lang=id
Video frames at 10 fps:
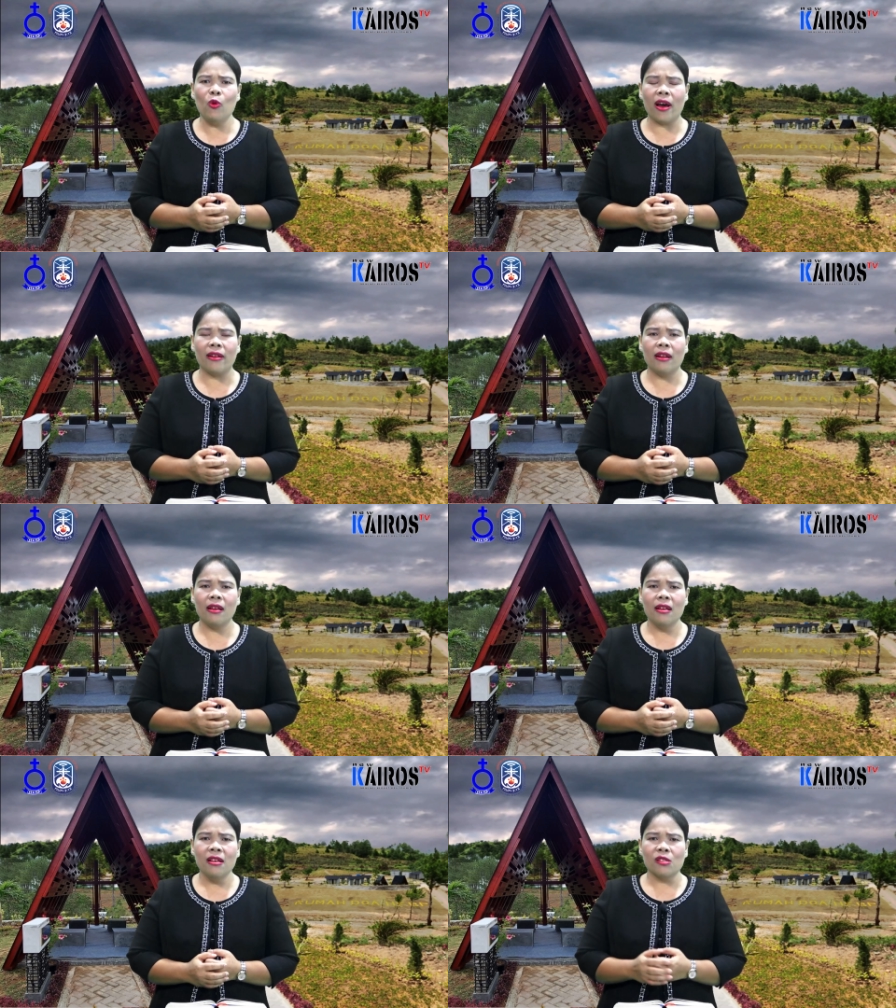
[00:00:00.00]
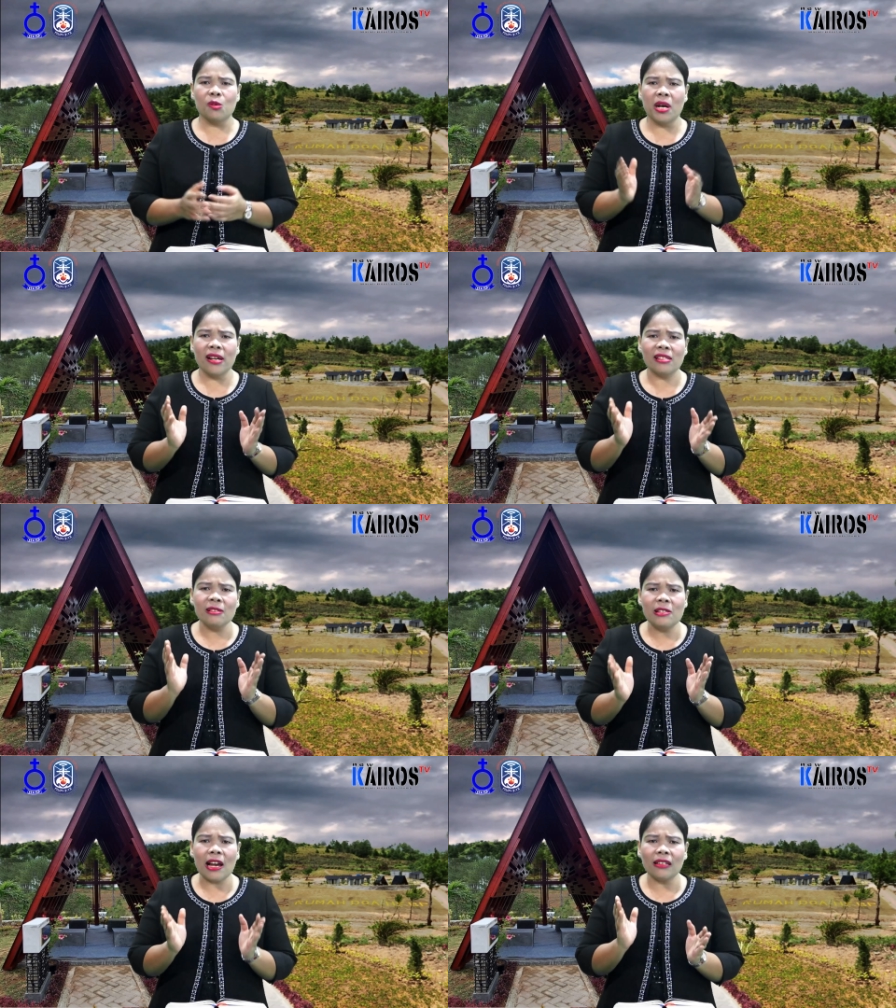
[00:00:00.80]
Tuhan sebagai
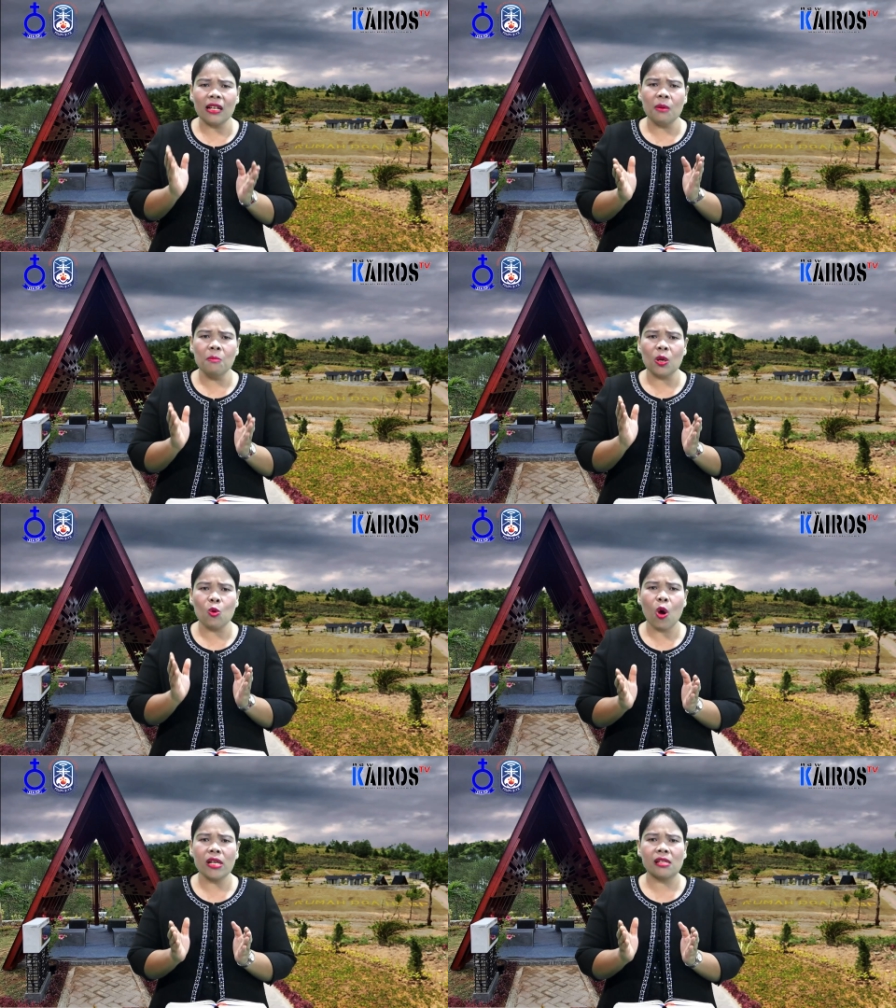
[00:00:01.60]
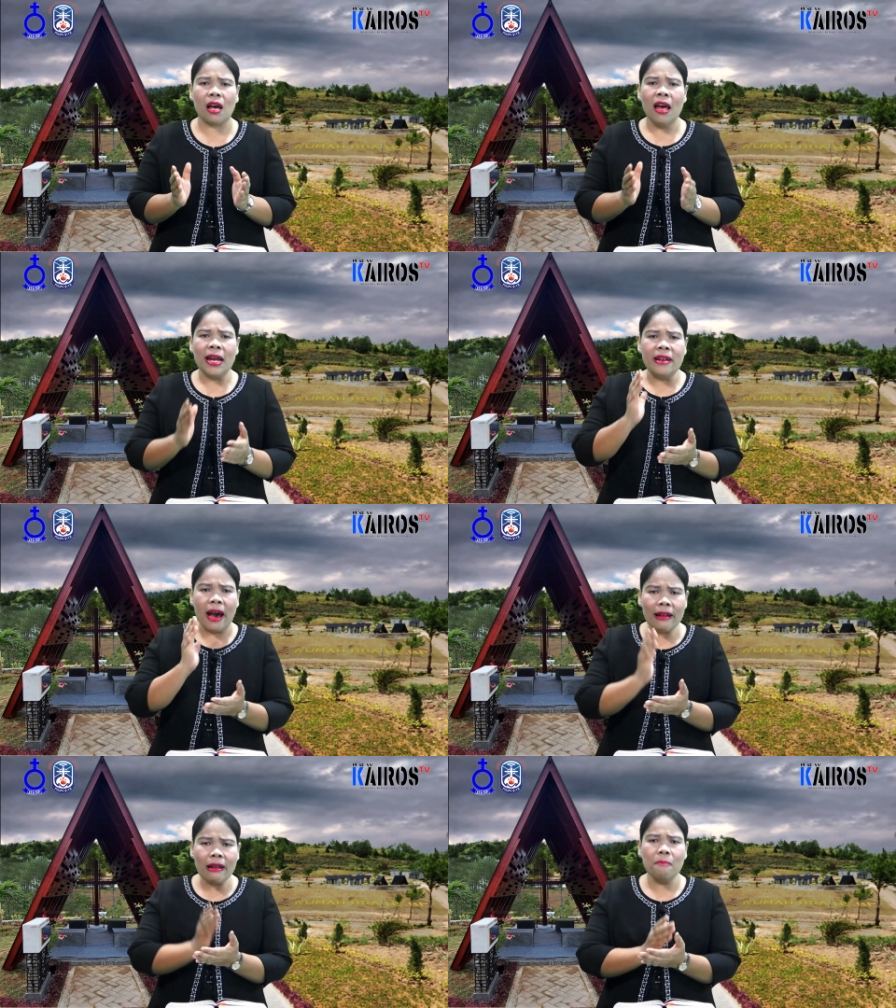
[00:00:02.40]
senjata yang berkuasa
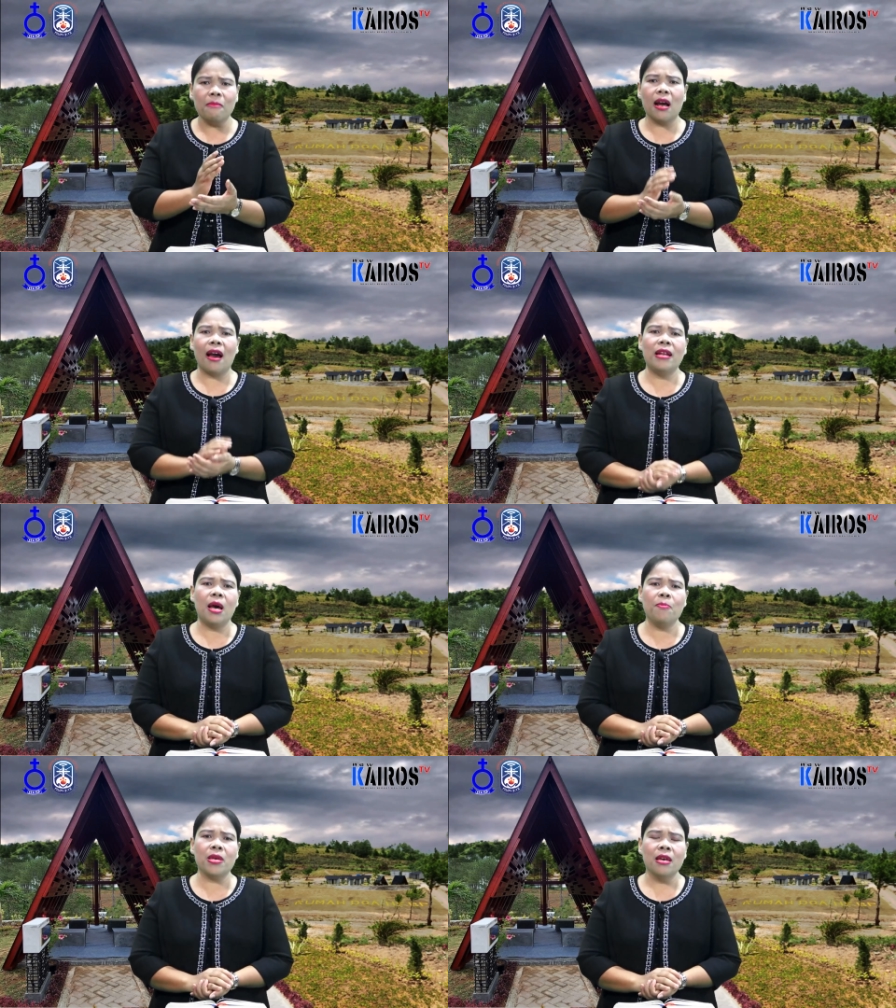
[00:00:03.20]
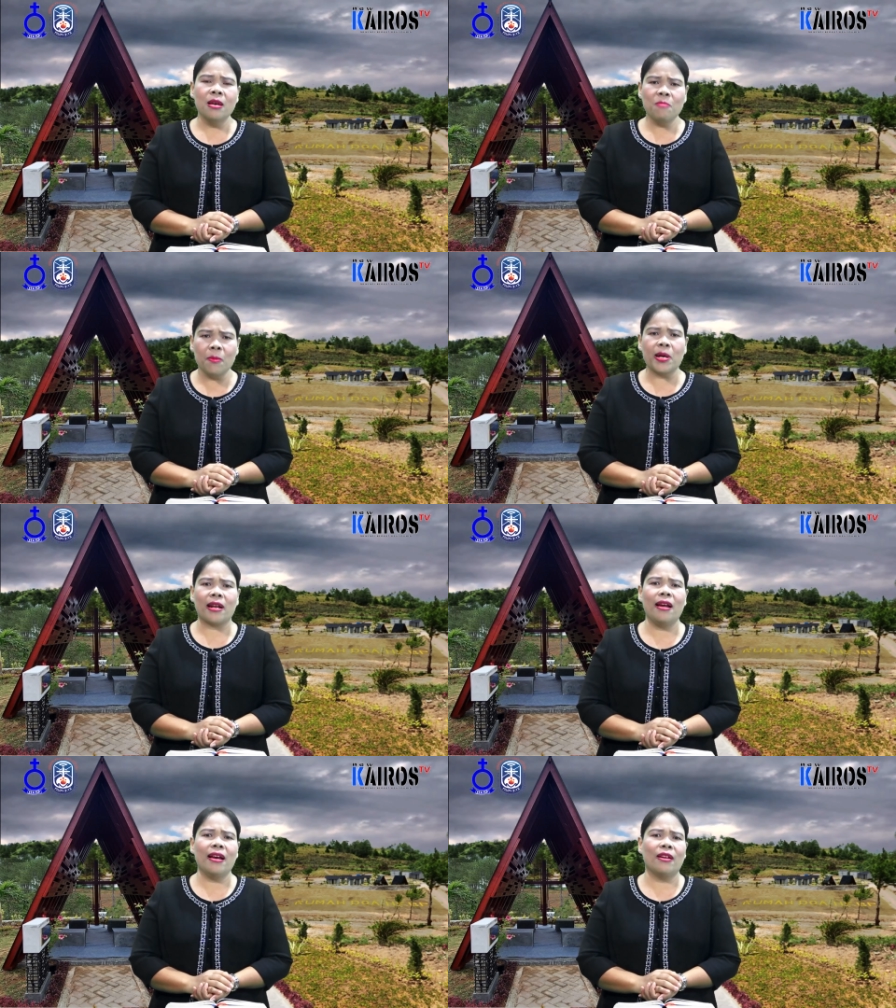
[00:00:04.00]
dalam menghadapi
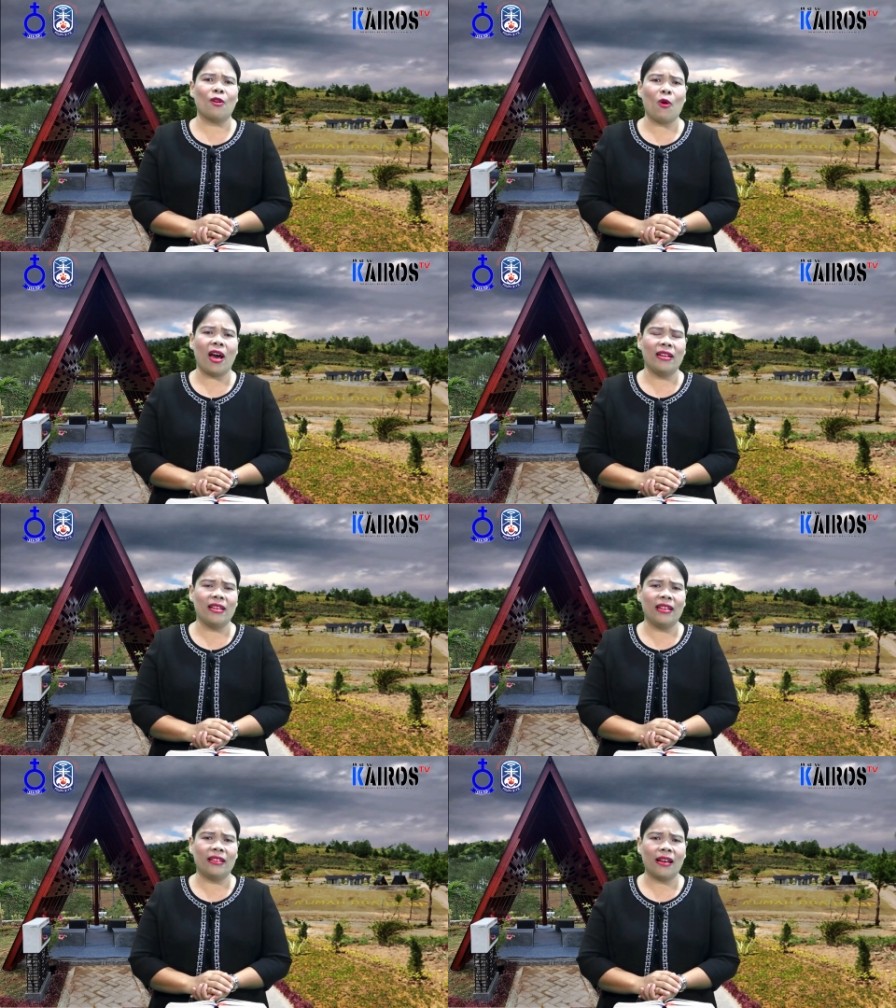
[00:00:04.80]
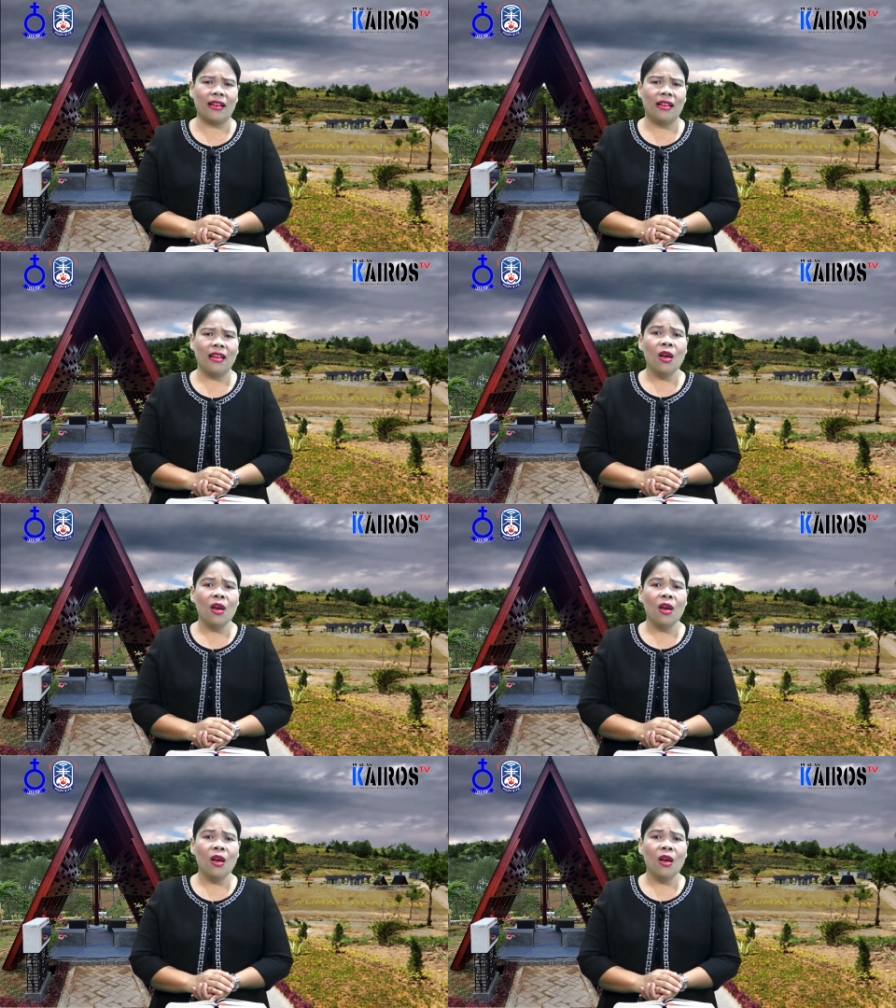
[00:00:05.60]
peperangan rohani kita,